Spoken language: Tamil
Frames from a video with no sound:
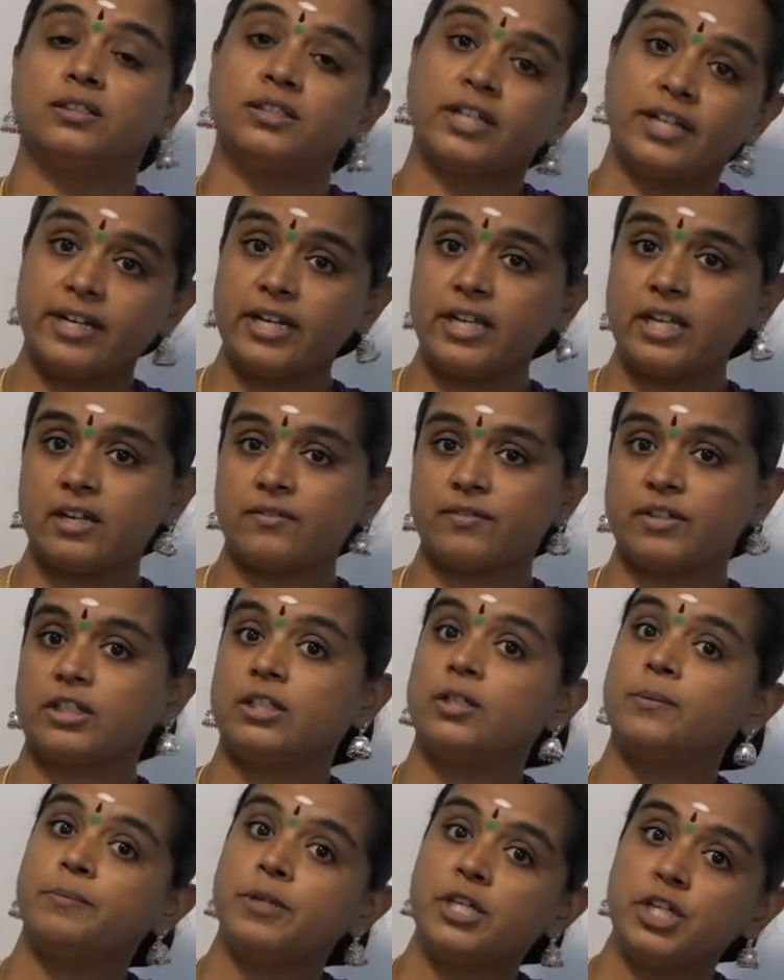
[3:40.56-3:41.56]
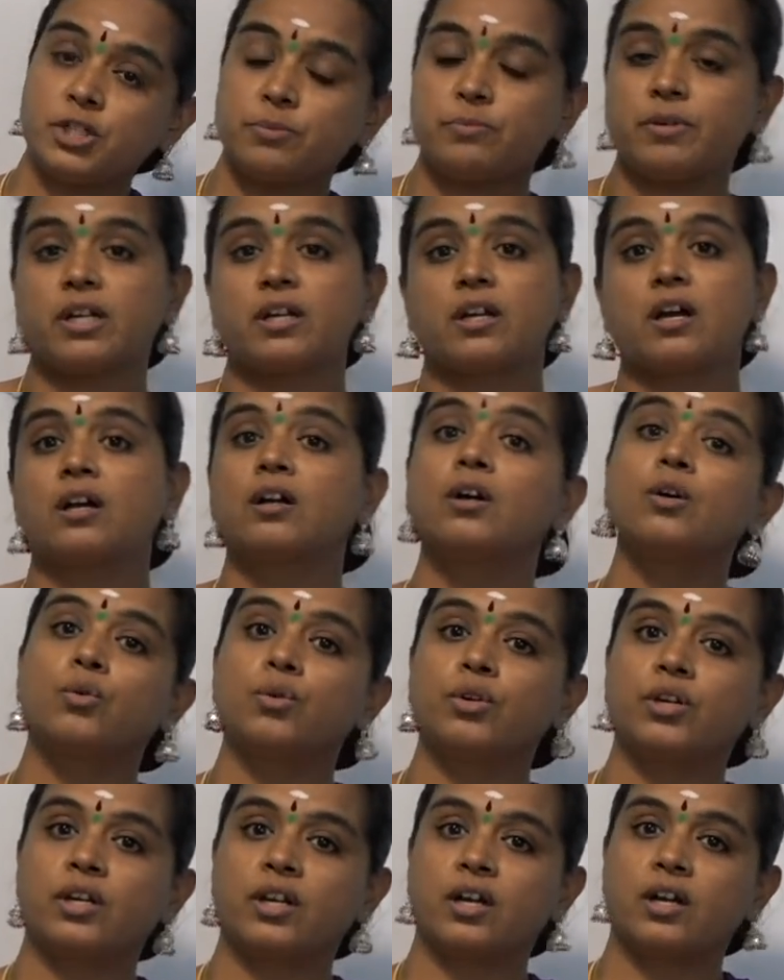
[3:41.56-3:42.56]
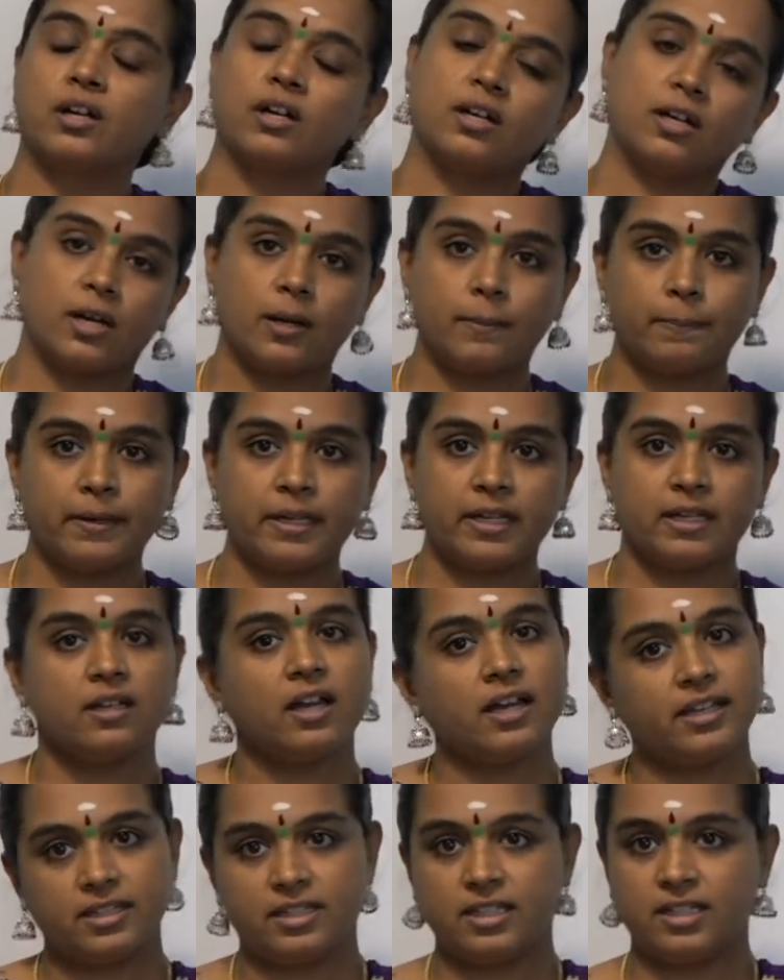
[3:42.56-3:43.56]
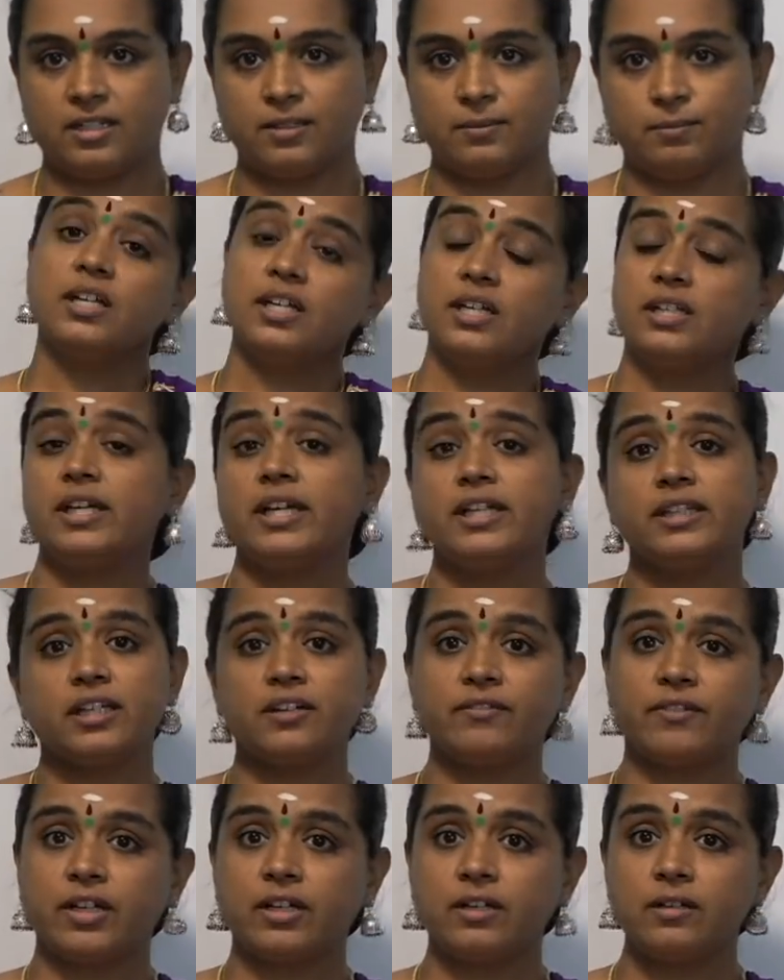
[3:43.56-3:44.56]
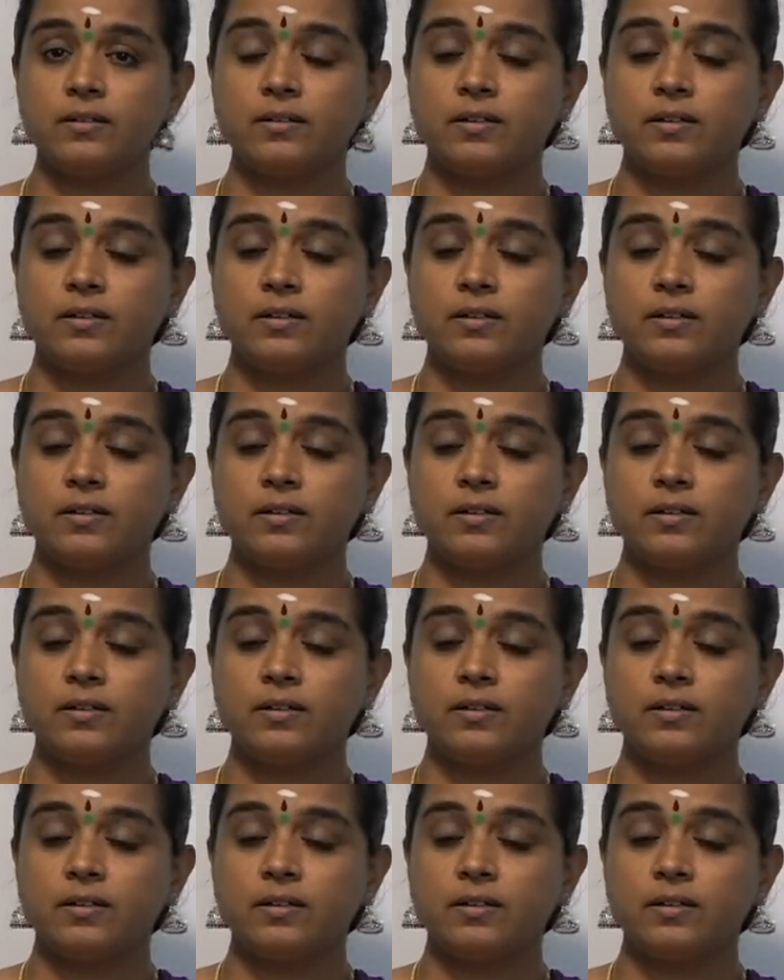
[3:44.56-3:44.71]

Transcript: தண்ணியை வந்து பீஷ்மருக்காக கொடுக்குறாங்க அப்படின்னு ஐதீகம் இதை தவிர